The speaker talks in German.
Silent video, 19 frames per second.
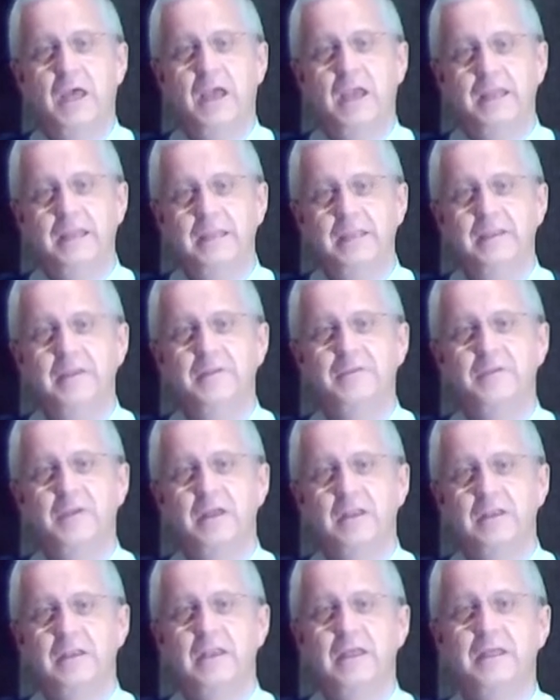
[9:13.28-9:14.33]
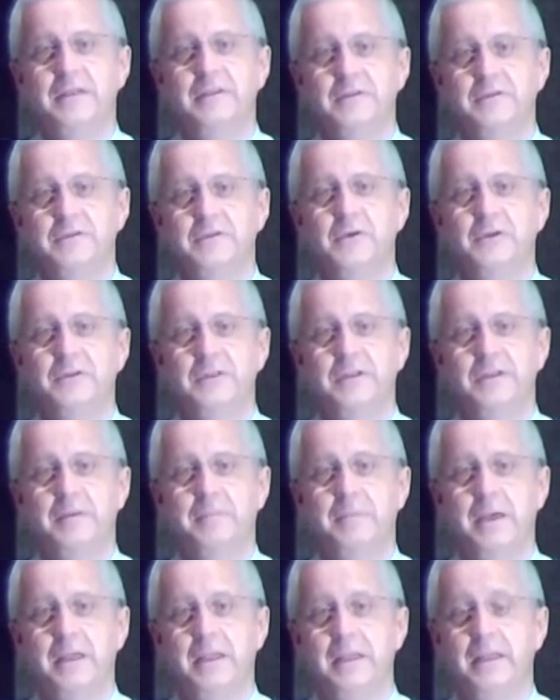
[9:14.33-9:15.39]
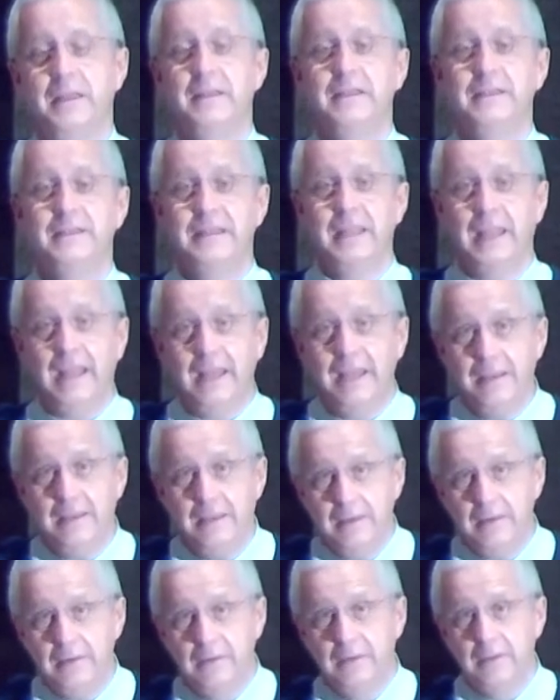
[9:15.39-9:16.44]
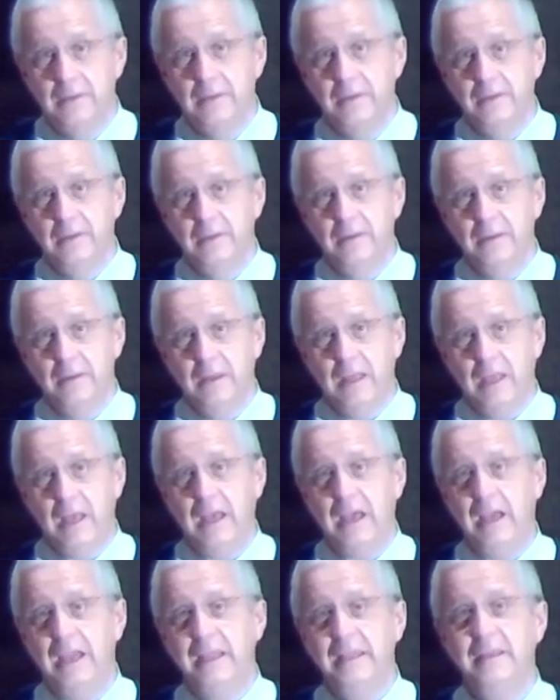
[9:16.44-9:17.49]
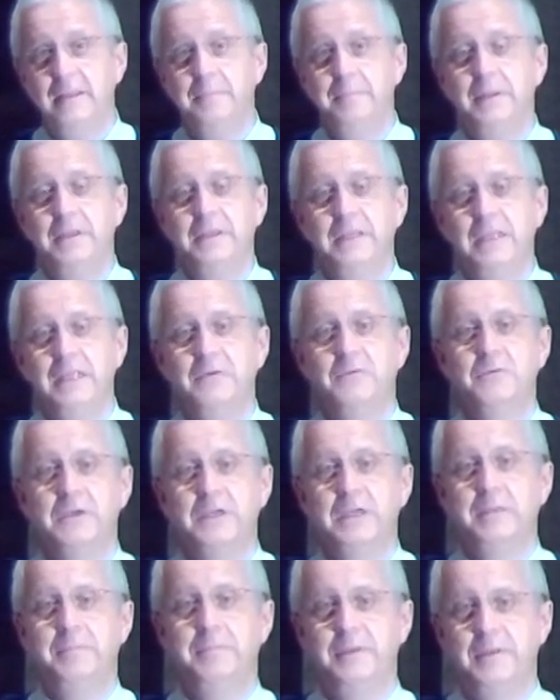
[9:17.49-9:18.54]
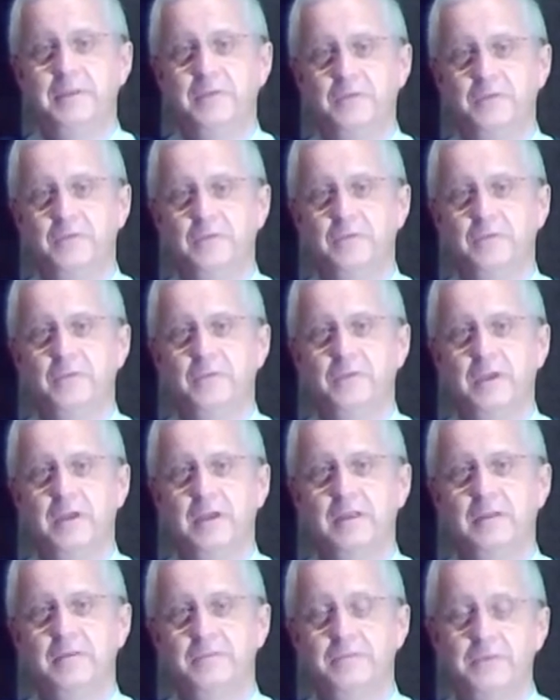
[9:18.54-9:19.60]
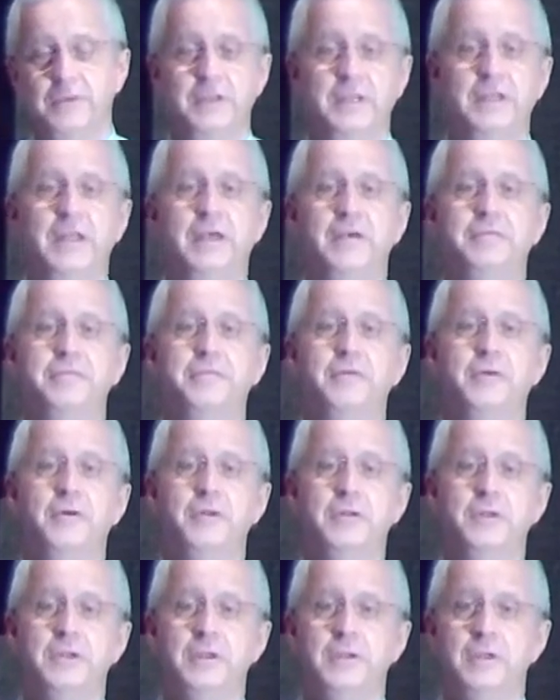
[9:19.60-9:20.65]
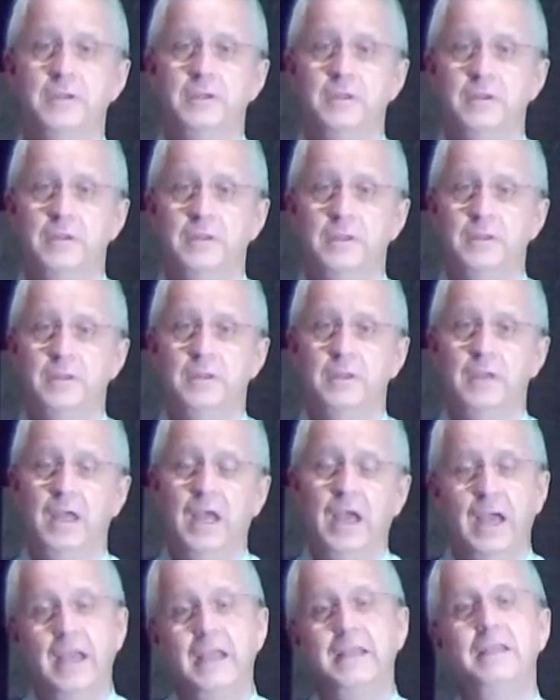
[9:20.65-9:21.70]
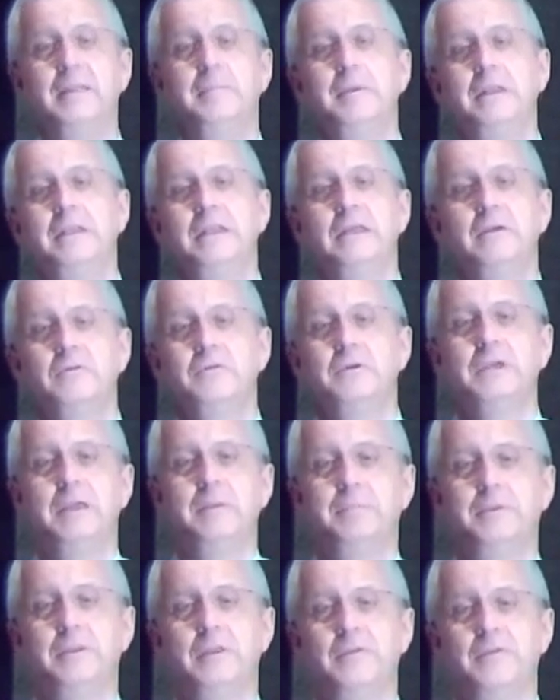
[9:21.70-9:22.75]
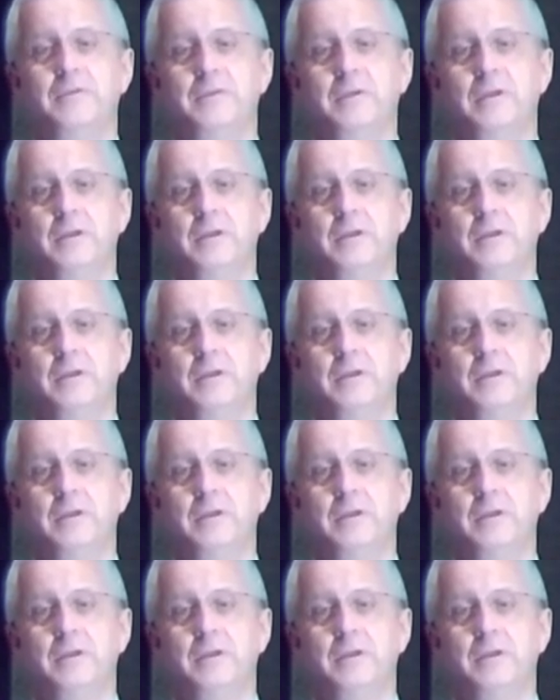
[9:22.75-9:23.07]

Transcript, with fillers: einiges hat lernen können dabei. Denn eine Bedingung gibt es sozusagen für den Erfolg. Eine Bedingung gibt es